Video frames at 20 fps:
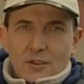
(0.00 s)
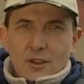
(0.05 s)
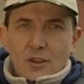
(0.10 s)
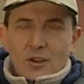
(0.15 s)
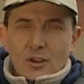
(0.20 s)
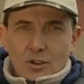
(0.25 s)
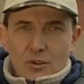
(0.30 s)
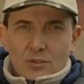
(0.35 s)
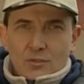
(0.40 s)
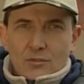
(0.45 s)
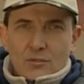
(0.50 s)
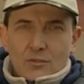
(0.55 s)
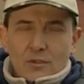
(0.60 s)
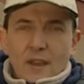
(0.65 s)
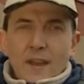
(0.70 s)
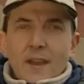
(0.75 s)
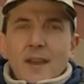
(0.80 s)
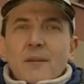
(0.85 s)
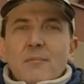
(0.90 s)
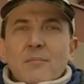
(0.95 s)
roku.
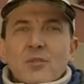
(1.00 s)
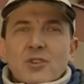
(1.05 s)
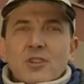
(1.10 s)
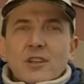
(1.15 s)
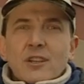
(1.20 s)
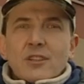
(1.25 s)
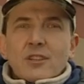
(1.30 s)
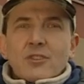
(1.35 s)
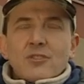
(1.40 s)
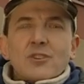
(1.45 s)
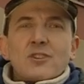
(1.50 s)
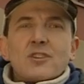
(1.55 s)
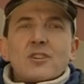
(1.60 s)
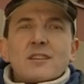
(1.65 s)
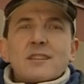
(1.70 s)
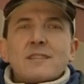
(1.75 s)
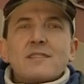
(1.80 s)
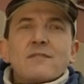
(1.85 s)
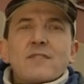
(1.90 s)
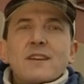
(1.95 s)
Może ktoś
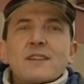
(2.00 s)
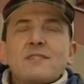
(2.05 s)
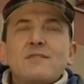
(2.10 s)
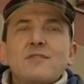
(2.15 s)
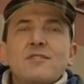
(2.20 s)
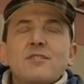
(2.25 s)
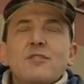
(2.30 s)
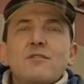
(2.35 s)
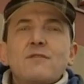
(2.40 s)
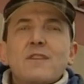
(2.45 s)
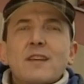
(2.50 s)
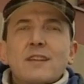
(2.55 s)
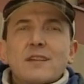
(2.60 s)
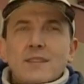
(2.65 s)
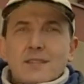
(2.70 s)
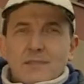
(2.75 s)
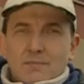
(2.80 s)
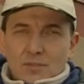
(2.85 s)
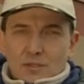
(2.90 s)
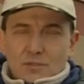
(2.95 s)
z Was widział, w jaki
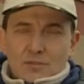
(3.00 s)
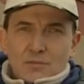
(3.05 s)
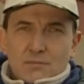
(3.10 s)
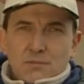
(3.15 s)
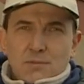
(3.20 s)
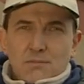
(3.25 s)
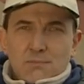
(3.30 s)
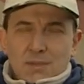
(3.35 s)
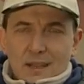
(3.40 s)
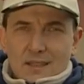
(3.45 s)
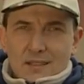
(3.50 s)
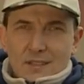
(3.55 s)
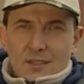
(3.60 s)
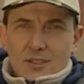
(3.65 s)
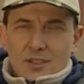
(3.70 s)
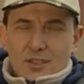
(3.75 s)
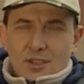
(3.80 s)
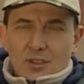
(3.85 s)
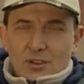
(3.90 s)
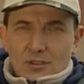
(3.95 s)
sposób
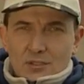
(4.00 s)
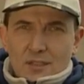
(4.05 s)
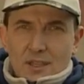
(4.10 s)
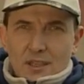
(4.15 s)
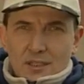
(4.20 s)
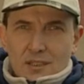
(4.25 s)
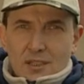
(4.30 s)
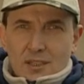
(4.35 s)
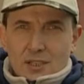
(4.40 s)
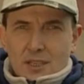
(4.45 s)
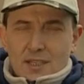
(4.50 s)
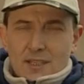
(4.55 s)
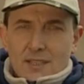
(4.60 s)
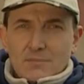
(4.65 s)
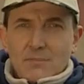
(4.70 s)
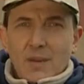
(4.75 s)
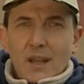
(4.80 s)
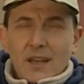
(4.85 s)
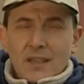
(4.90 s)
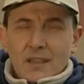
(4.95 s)
bandyci oddalili się z
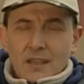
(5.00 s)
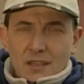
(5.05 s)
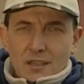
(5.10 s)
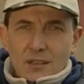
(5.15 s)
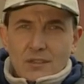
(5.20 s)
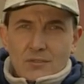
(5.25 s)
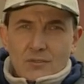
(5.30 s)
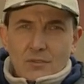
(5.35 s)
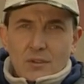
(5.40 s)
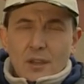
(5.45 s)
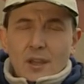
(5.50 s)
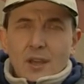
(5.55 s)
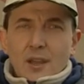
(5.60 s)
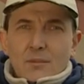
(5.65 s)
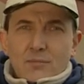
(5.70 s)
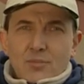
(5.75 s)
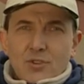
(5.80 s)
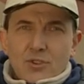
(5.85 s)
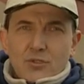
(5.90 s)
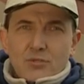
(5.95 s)
parkingu
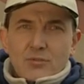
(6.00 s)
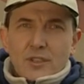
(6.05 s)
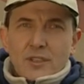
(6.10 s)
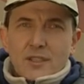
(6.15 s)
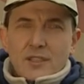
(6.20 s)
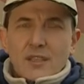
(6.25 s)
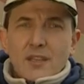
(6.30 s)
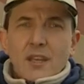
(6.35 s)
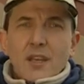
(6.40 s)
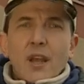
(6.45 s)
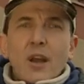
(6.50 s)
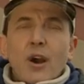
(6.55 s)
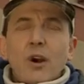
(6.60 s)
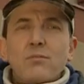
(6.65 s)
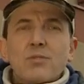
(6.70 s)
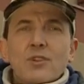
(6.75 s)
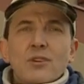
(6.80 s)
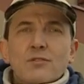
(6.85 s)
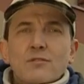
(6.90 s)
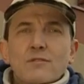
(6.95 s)
przy ulicy
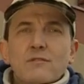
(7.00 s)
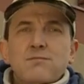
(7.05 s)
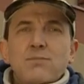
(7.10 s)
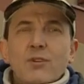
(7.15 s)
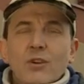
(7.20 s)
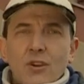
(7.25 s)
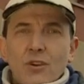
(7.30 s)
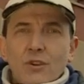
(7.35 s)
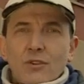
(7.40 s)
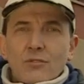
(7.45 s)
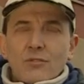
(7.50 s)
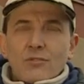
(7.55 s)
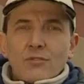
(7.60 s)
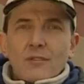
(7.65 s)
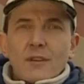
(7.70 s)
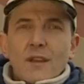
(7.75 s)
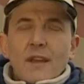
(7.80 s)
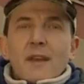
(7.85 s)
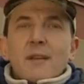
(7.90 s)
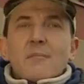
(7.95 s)
Obrońców Pokoju.
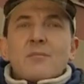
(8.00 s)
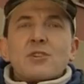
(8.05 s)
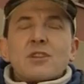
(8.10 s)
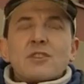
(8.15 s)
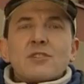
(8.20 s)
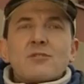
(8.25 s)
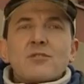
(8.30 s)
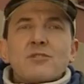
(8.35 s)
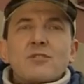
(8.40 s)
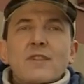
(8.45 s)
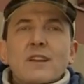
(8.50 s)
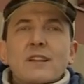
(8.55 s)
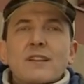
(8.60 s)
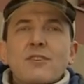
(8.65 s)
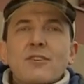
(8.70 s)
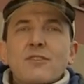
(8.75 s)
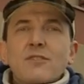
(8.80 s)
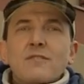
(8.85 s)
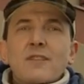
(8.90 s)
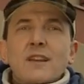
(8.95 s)
Może są
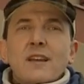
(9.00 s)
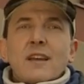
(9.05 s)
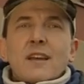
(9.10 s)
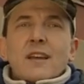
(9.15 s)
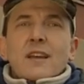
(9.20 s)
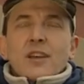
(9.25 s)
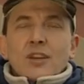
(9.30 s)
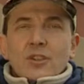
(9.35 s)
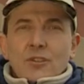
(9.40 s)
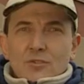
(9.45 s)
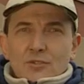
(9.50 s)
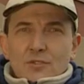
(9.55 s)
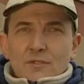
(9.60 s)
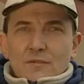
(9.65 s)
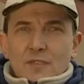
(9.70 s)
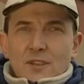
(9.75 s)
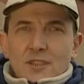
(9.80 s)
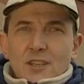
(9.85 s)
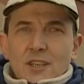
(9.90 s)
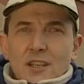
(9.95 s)
świadkowie, którzy
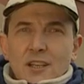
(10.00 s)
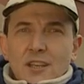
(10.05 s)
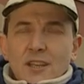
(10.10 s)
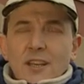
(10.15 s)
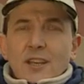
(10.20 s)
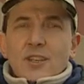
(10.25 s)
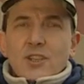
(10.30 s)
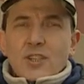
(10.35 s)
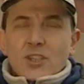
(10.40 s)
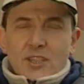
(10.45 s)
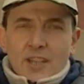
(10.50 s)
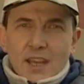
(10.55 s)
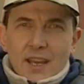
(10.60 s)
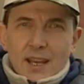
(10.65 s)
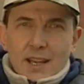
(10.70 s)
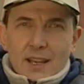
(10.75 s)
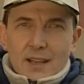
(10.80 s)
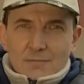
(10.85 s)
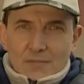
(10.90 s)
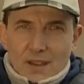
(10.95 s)
widzieli
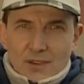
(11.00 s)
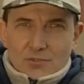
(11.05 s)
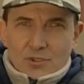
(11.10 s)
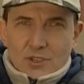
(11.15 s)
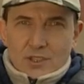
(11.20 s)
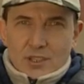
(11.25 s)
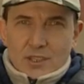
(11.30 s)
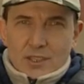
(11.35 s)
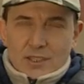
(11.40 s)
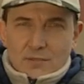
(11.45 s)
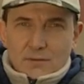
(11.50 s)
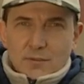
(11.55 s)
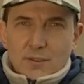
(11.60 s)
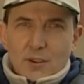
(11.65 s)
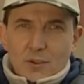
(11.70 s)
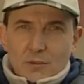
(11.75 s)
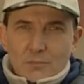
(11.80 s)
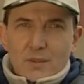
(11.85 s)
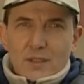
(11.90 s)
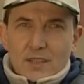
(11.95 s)
czterech mężczyzn w
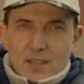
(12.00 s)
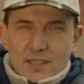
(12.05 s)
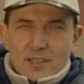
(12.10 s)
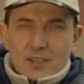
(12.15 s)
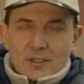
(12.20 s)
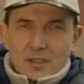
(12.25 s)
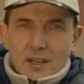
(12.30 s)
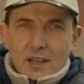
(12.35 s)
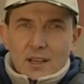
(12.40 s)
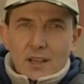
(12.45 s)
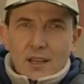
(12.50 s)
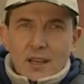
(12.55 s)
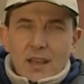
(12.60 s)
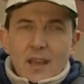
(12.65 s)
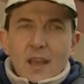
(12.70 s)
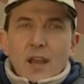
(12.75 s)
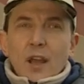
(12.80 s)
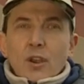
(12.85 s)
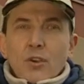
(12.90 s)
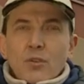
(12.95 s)
kombinezonach
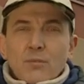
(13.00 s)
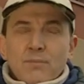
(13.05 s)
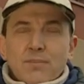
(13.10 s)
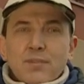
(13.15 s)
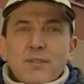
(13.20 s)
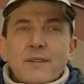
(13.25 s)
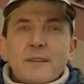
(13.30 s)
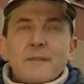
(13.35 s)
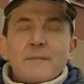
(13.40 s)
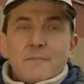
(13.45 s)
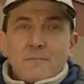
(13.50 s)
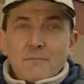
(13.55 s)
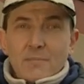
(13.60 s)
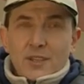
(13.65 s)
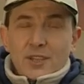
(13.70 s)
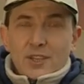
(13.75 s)
lub byli